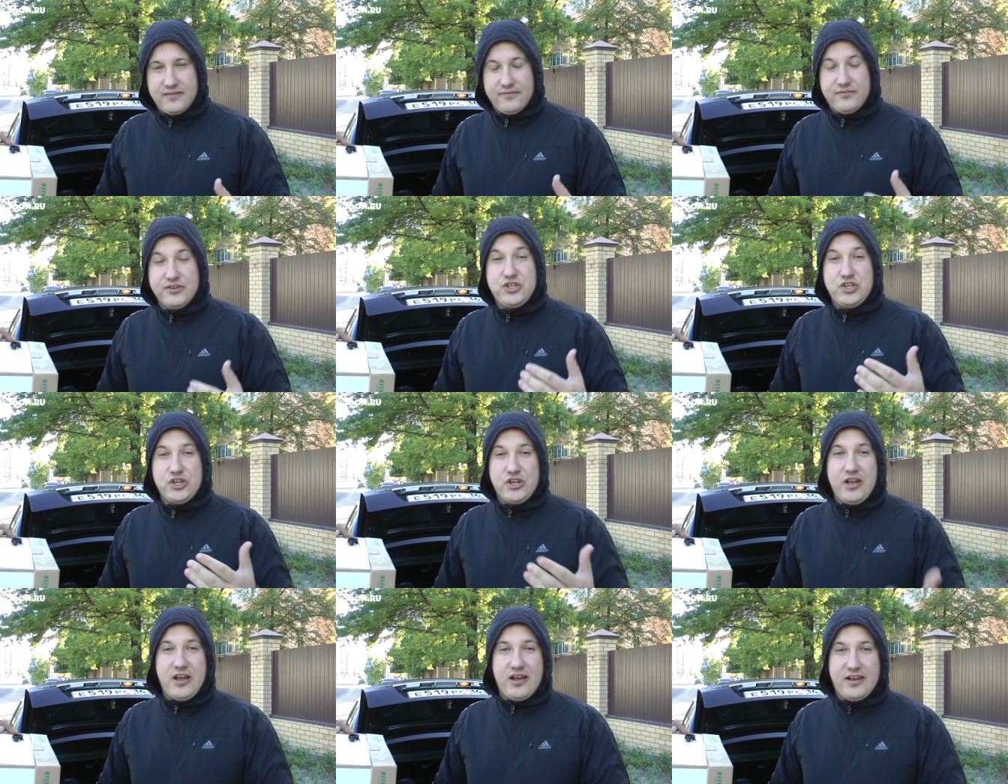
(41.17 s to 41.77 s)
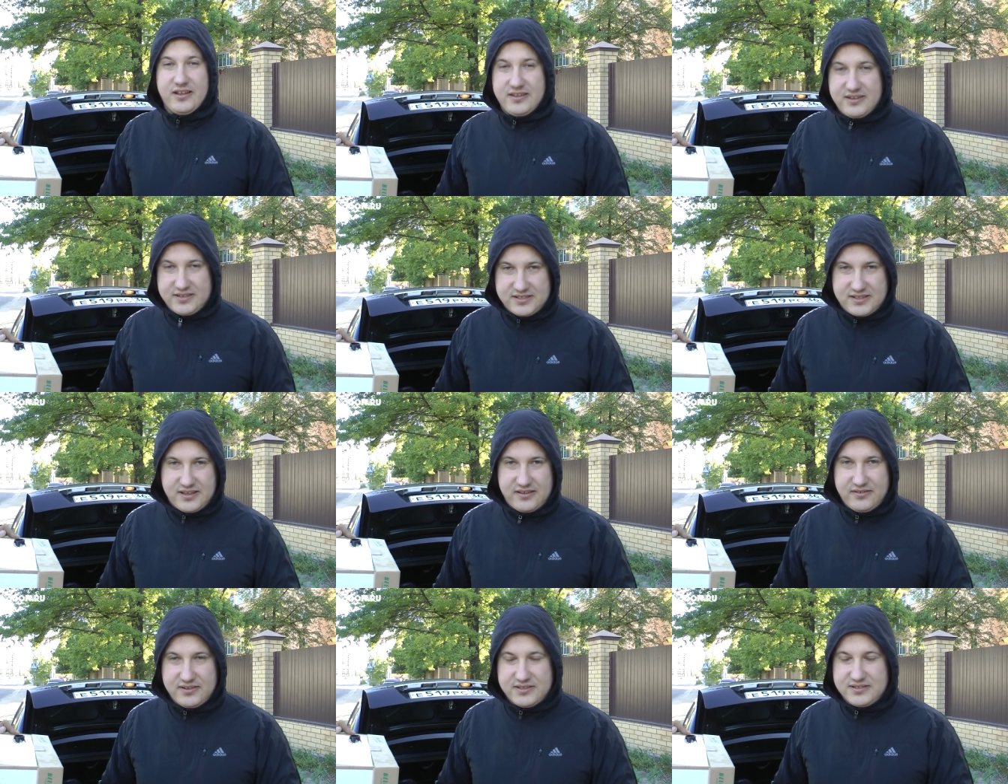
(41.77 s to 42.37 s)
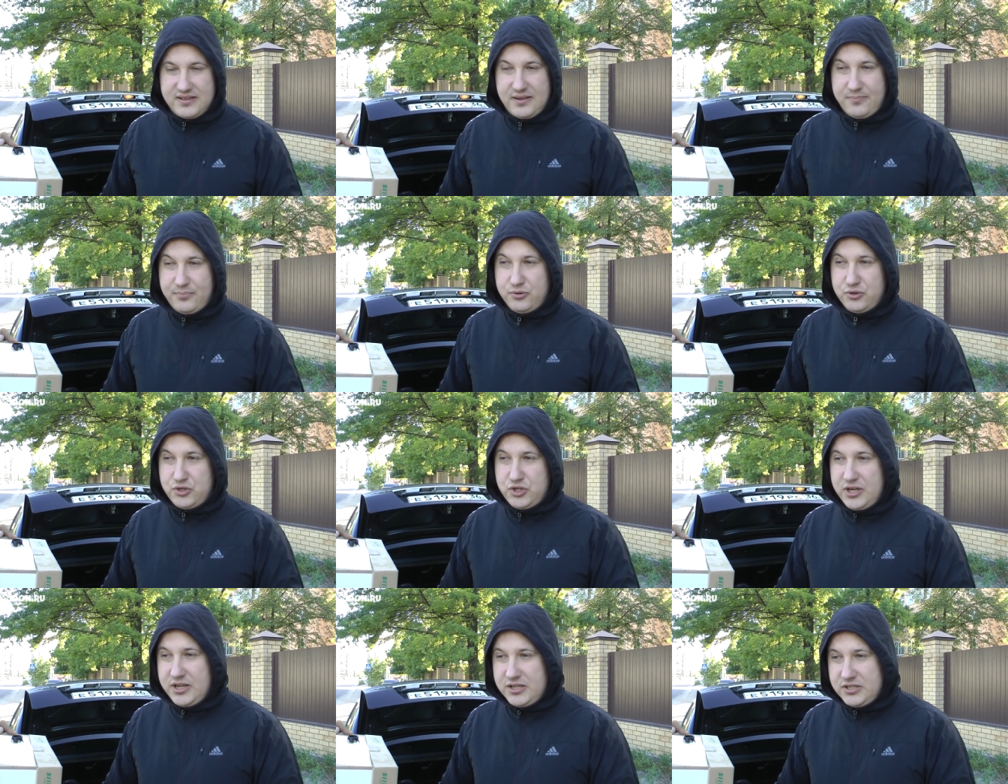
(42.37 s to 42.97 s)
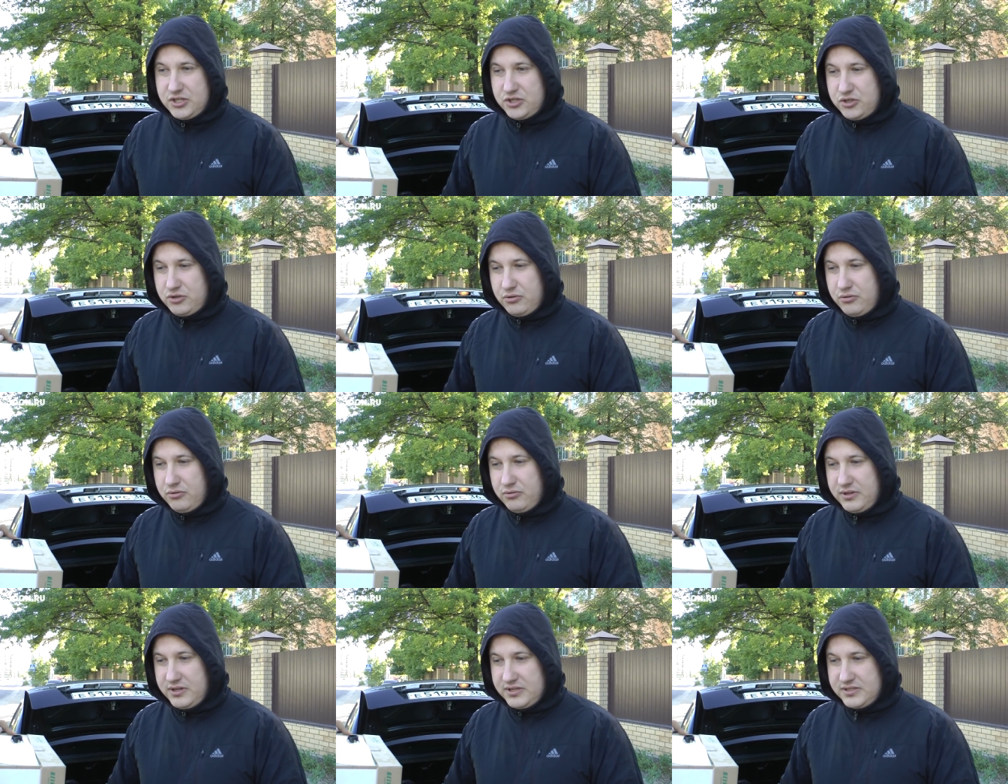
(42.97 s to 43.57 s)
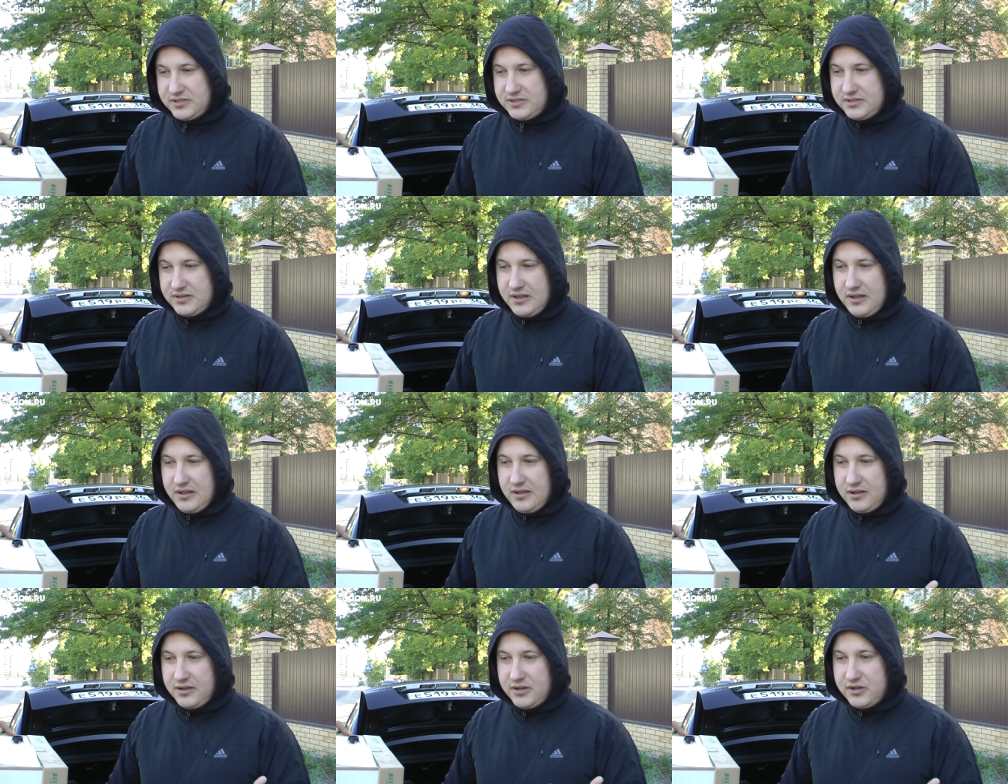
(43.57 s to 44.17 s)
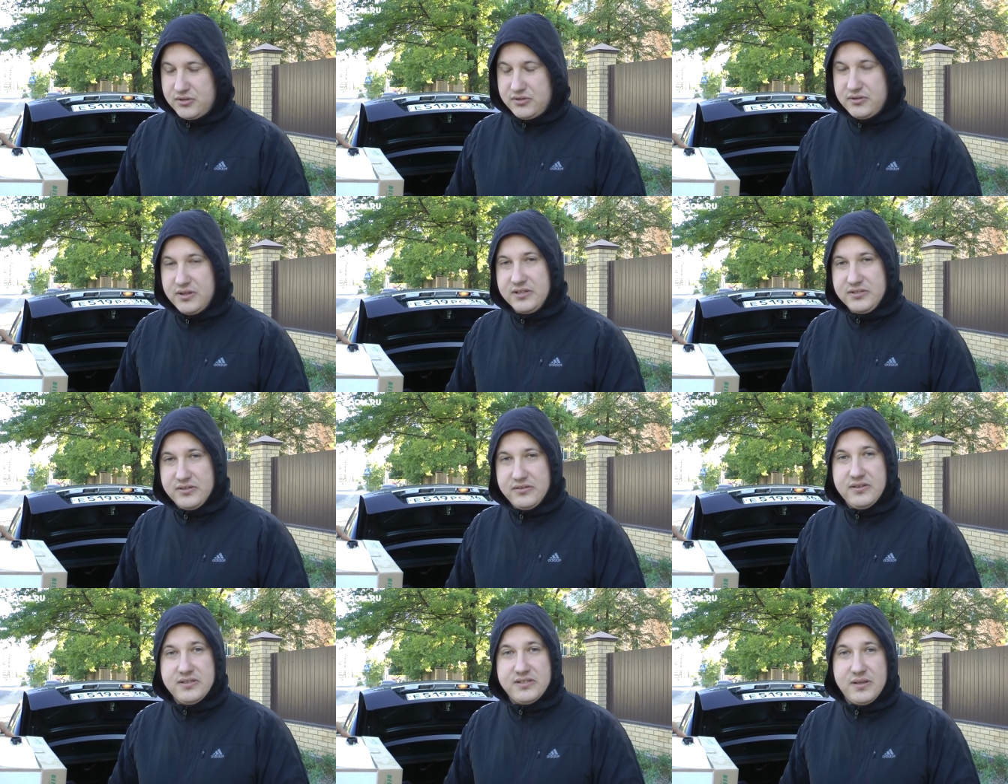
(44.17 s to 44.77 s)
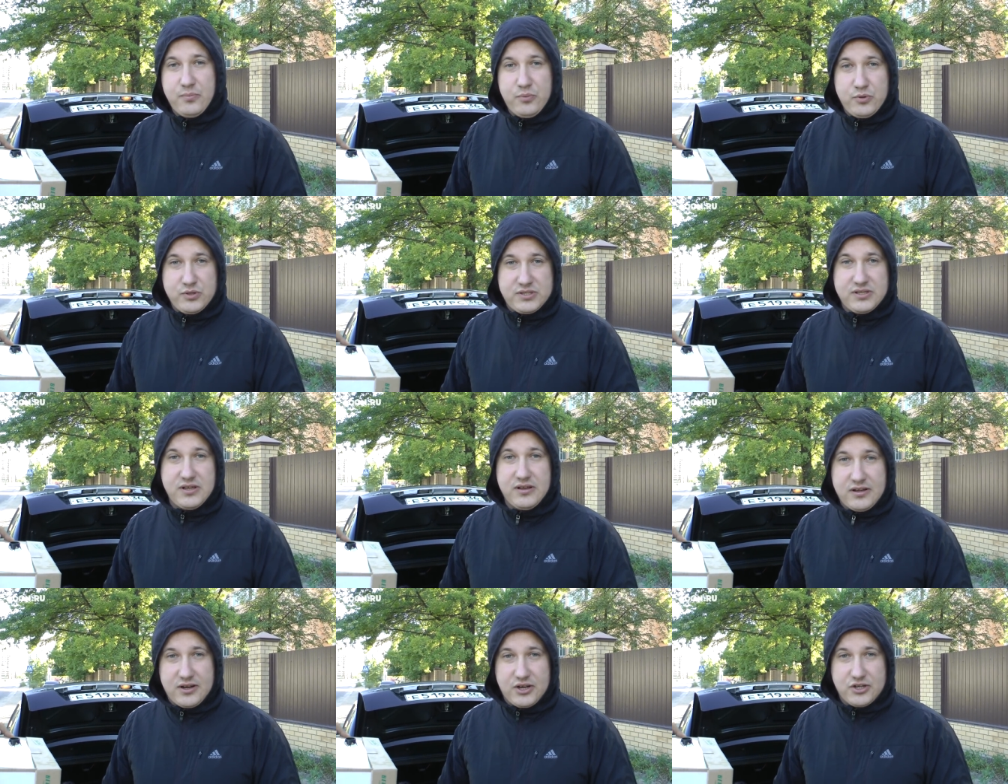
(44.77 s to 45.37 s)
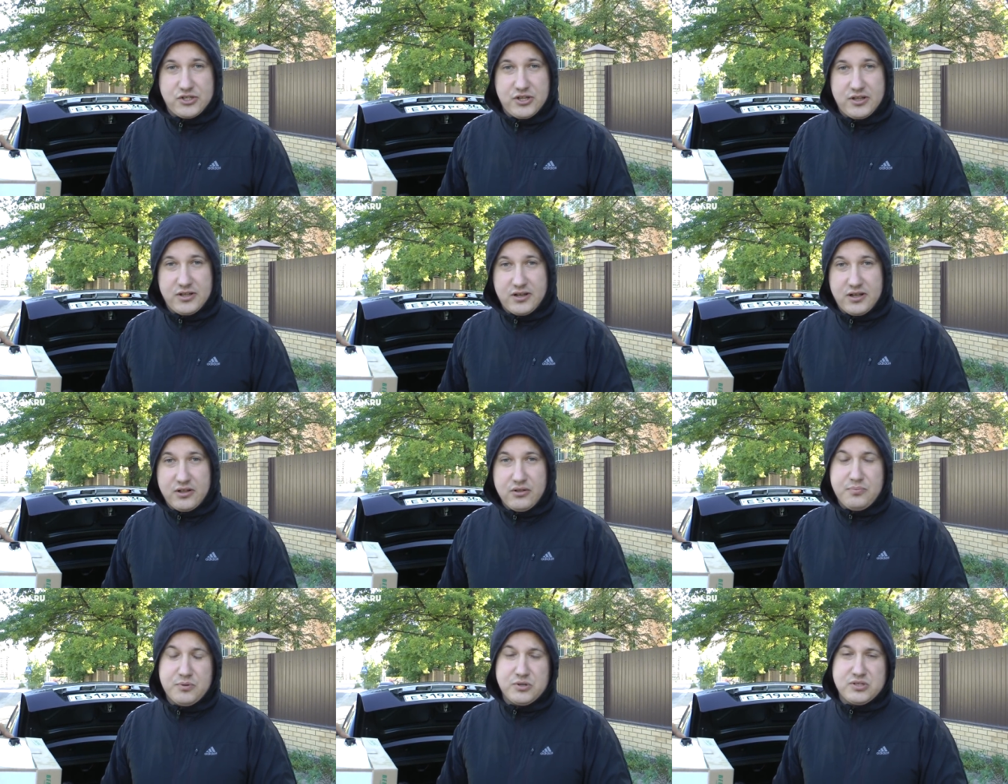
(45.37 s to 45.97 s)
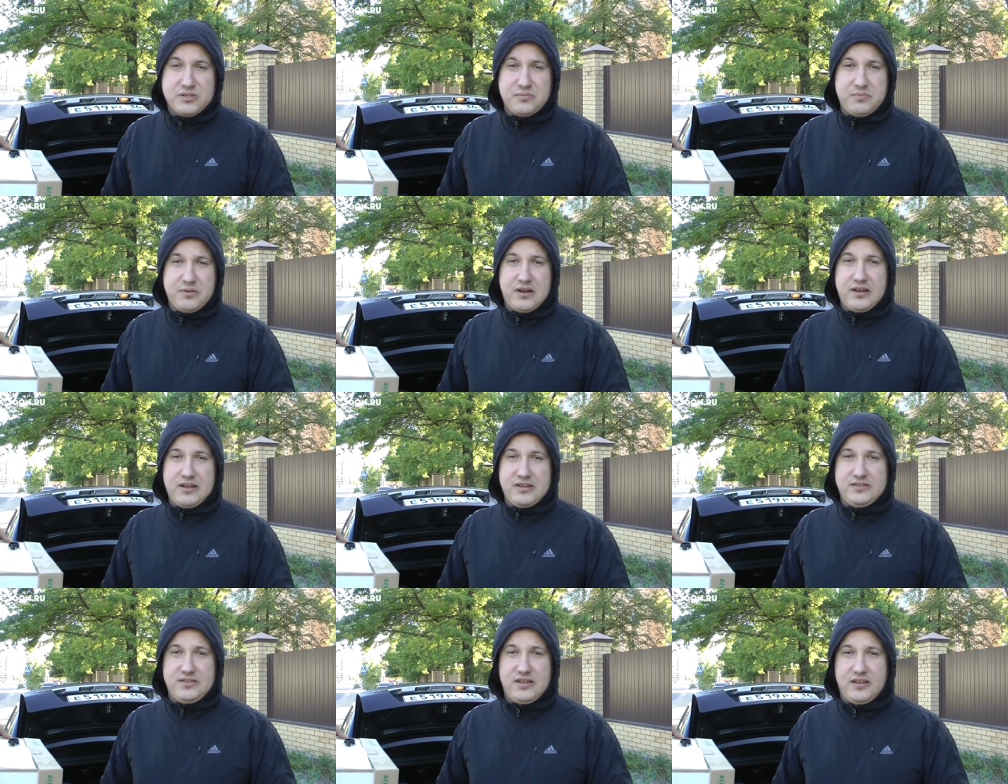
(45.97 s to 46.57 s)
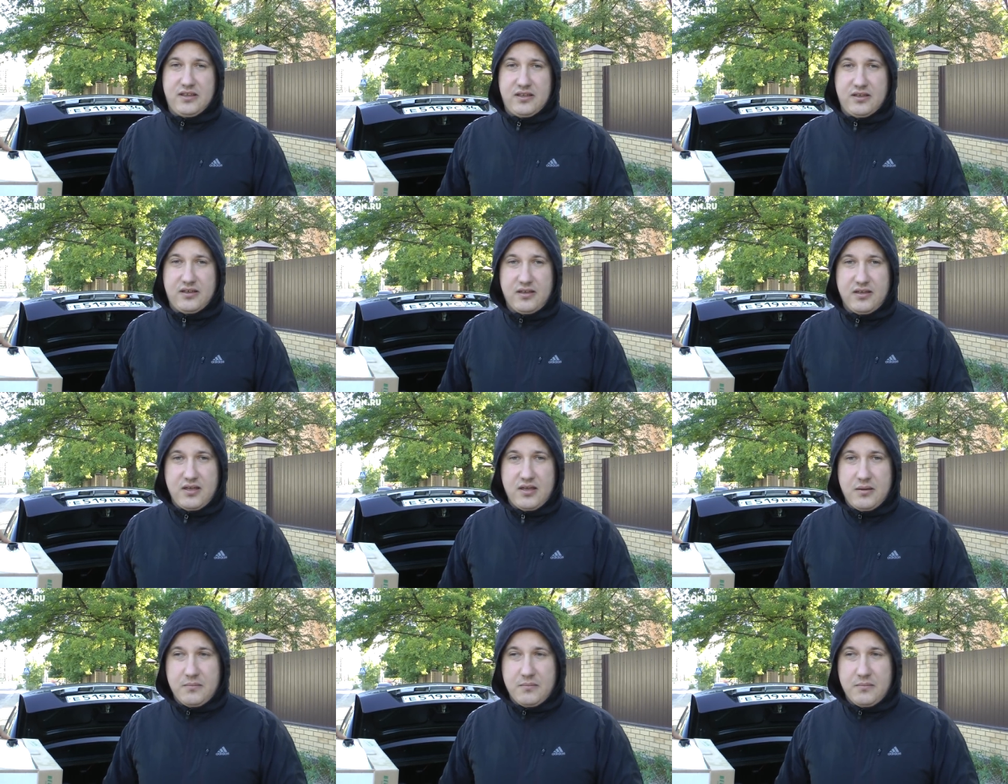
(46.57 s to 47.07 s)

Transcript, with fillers: В очагах они ставятся. А получается, что у нас государство не заботится о гражданах, оно просто собирает деньги.